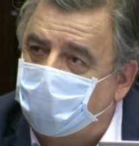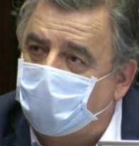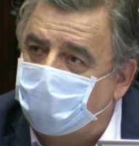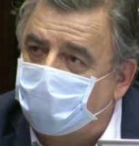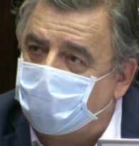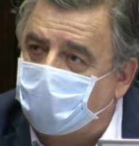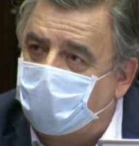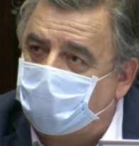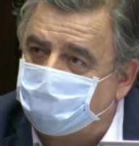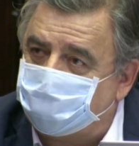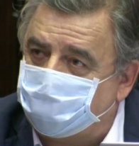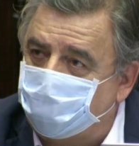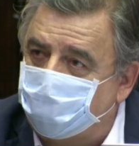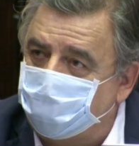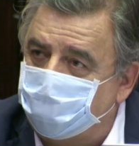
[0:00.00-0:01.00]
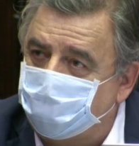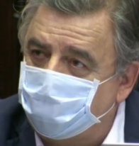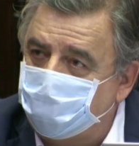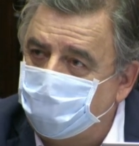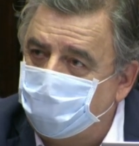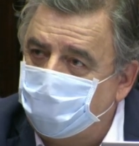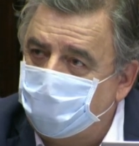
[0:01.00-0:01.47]
que la declaración
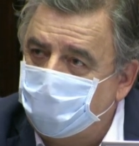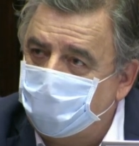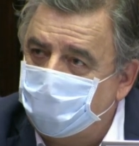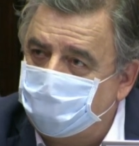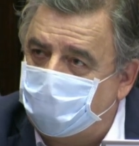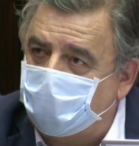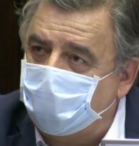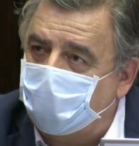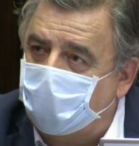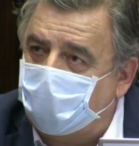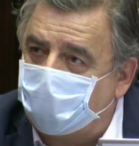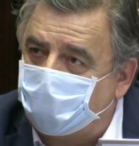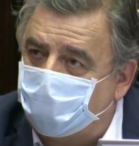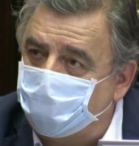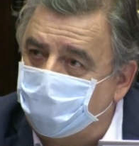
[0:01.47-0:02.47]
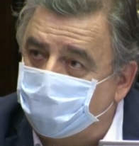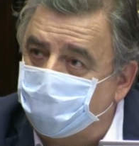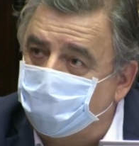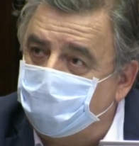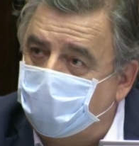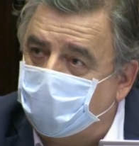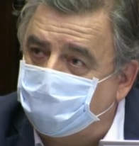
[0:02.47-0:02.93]
tenga la
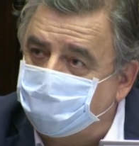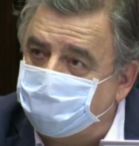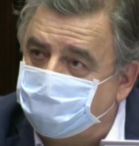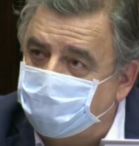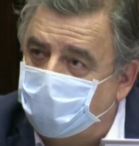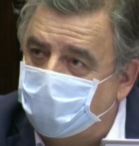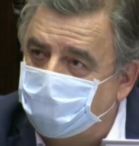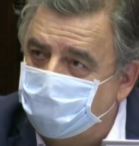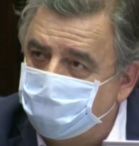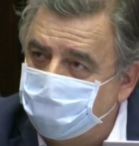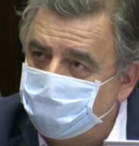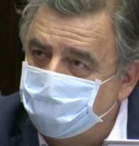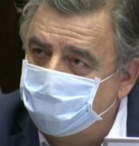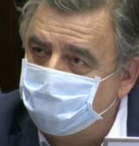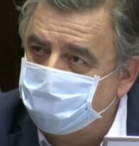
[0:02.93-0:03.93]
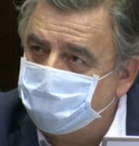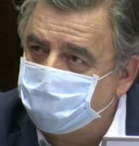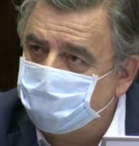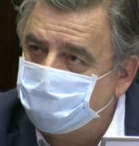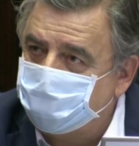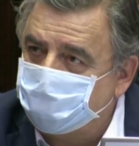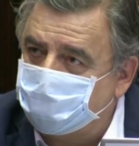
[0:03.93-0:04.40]
contundencia
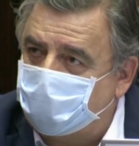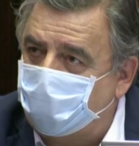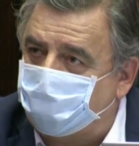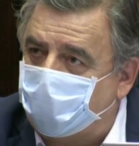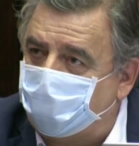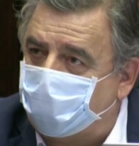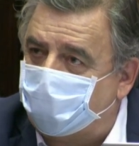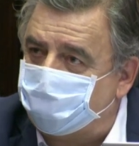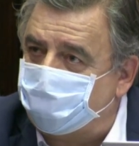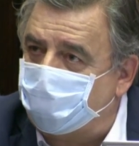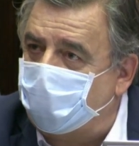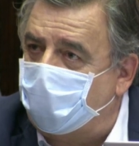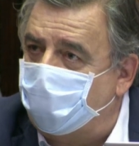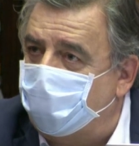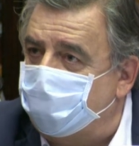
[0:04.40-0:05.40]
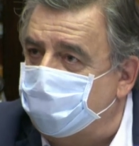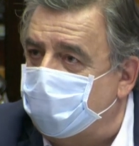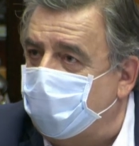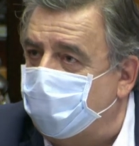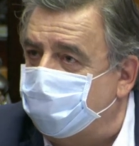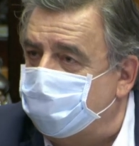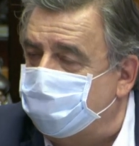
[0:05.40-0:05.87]
que proporcionalmente
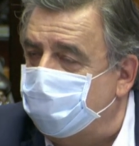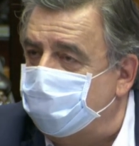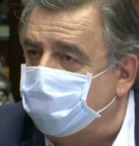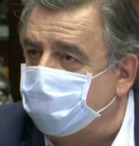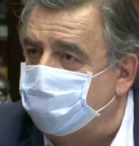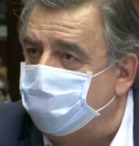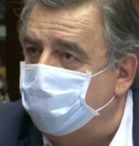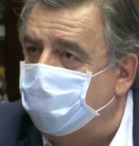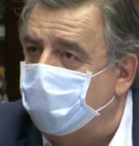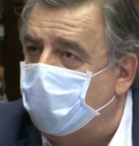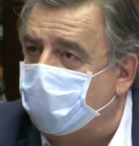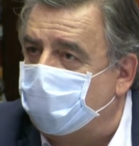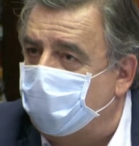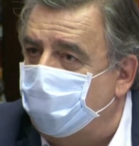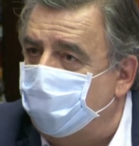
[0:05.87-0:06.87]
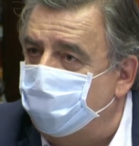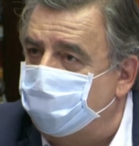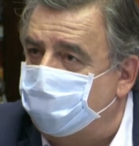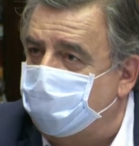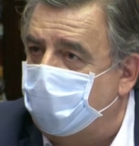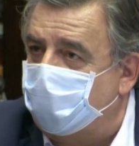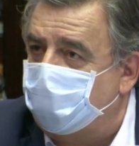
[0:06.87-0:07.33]
la presentación de la
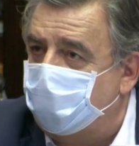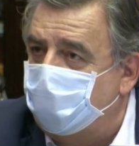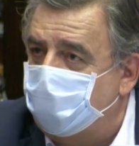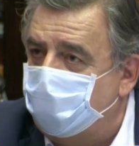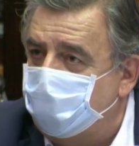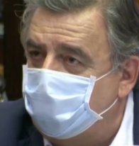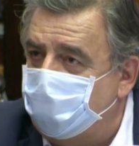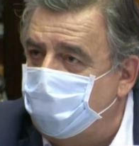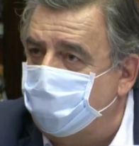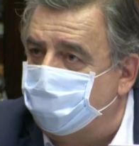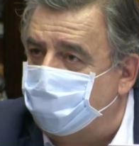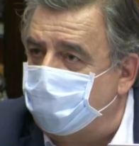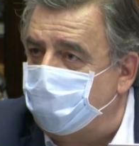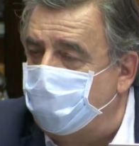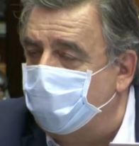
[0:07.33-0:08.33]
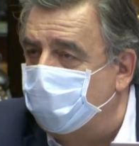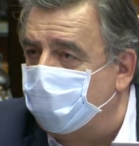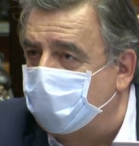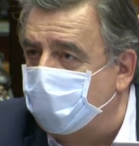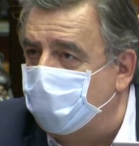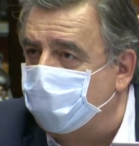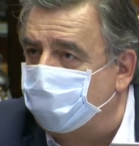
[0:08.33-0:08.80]
renuncia
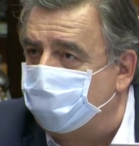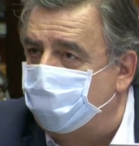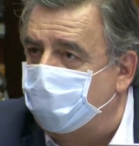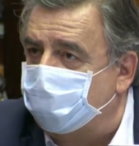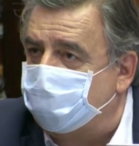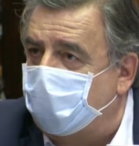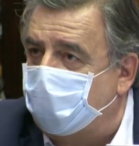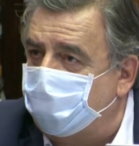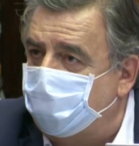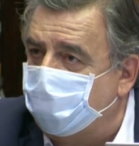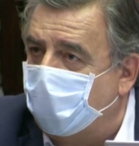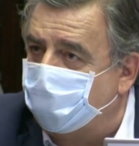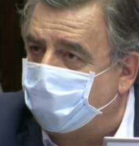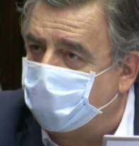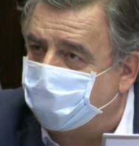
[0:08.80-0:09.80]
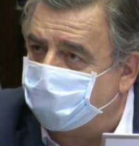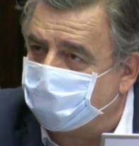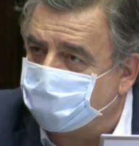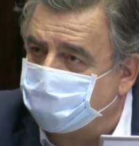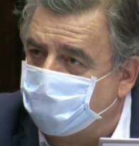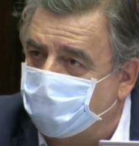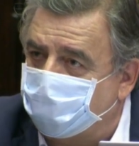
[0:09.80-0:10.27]
impidió que no tuviese la misma
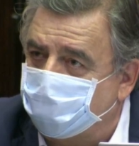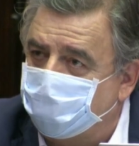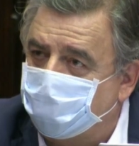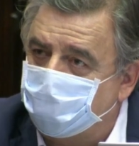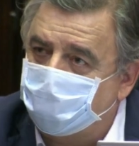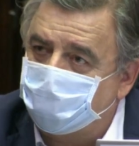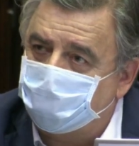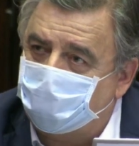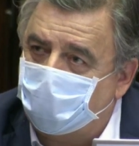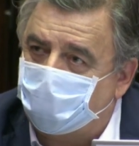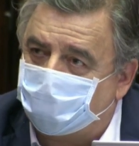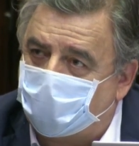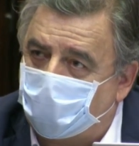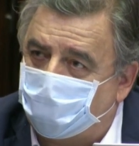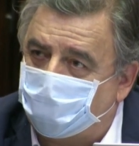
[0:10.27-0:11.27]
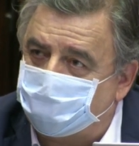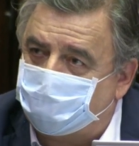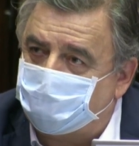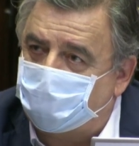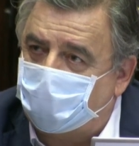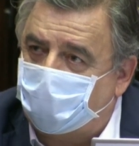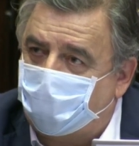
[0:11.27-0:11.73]
proporción de lo que
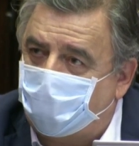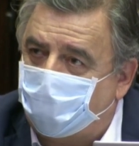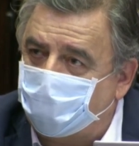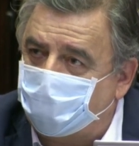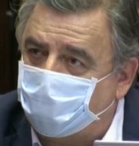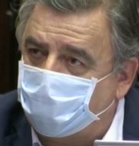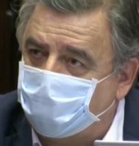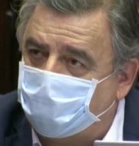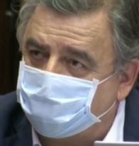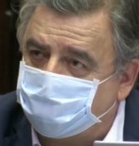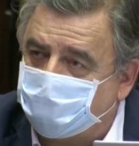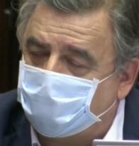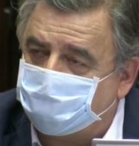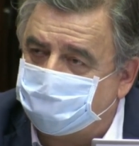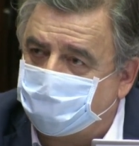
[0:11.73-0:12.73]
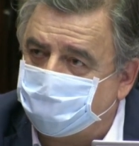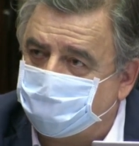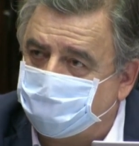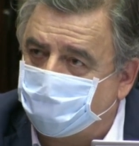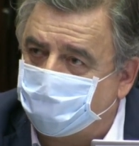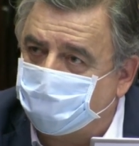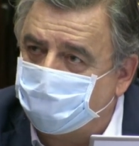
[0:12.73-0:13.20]
considerábamos debería ser la
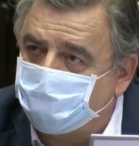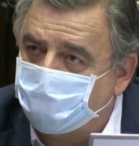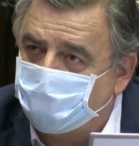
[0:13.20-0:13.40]
sanción.